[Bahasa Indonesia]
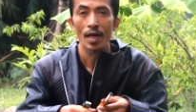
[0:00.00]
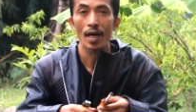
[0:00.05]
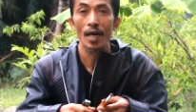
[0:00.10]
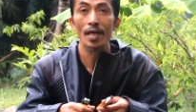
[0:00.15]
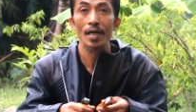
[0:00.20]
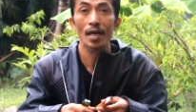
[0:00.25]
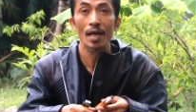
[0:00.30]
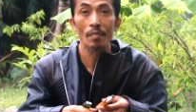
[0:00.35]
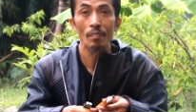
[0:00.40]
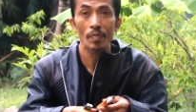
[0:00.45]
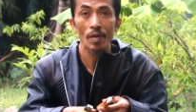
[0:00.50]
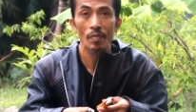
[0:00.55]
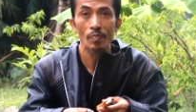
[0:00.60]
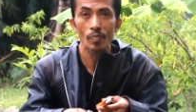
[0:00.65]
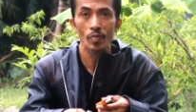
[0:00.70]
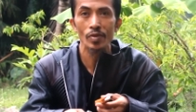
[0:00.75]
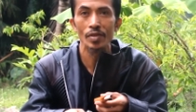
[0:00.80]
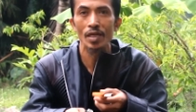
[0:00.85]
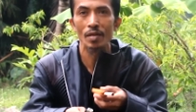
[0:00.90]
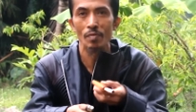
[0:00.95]
hal
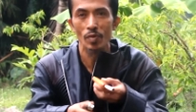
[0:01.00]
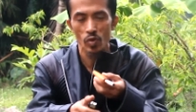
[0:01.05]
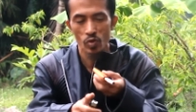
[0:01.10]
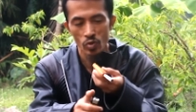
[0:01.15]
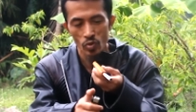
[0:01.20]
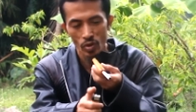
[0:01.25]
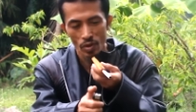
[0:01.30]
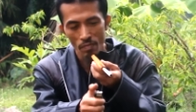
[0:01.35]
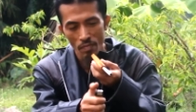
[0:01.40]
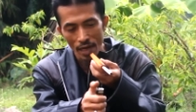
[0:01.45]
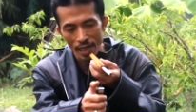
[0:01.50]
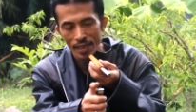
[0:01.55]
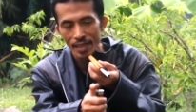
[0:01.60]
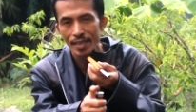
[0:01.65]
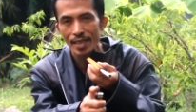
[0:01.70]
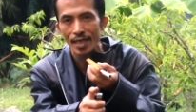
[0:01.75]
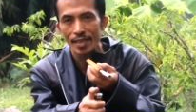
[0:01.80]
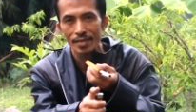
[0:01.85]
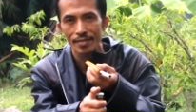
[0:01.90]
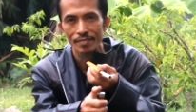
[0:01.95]
apapun yang menuju
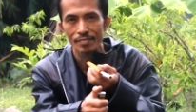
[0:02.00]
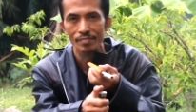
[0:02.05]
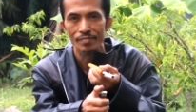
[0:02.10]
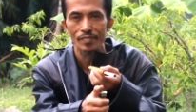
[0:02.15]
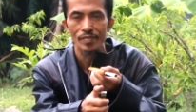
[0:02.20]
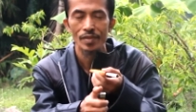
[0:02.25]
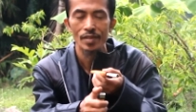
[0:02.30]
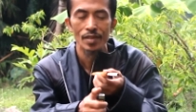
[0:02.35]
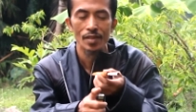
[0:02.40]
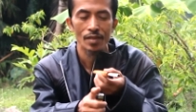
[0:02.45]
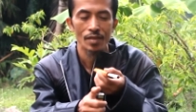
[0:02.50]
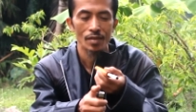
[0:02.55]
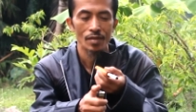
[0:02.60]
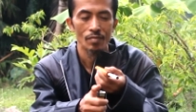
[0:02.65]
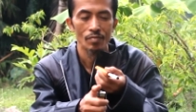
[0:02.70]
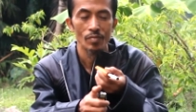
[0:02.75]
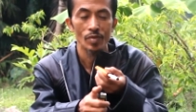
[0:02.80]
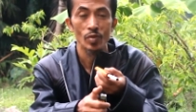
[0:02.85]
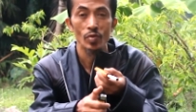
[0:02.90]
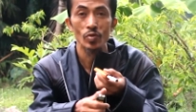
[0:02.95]
kebaikan
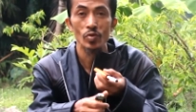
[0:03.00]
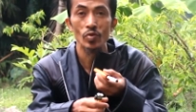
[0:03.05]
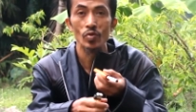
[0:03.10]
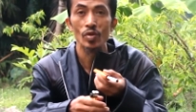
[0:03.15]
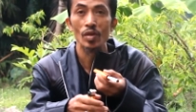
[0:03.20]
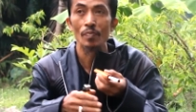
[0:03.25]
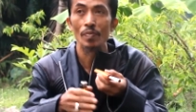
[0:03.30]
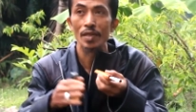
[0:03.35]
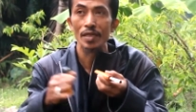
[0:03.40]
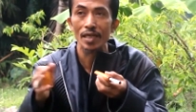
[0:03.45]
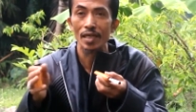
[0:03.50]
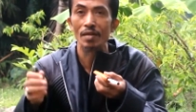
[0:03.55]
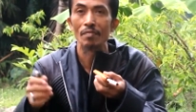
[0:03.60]
menuju kepada